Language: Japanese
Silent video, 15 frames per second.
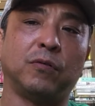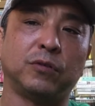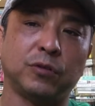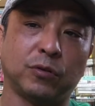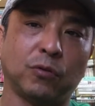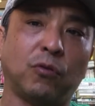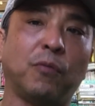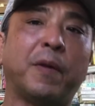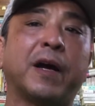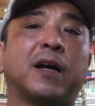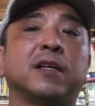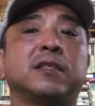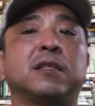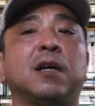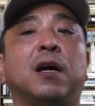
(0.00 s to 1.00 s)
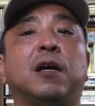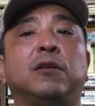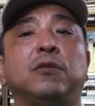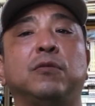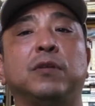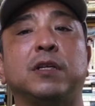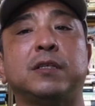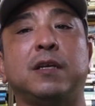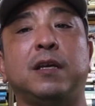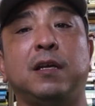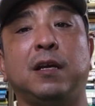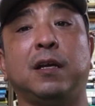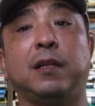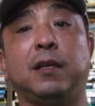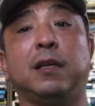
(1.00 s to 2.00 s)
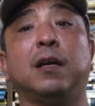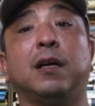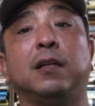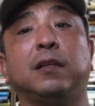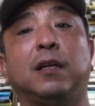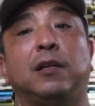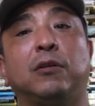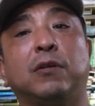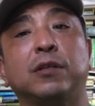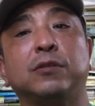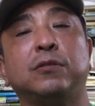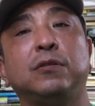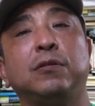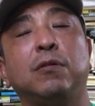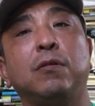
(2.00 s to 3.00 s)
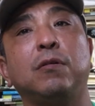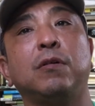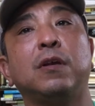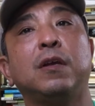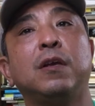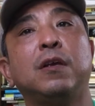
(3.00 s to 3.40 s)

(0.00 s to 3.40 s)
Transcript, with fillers: ちょっとごまかしがあるような製品が出来上がったりとかするのを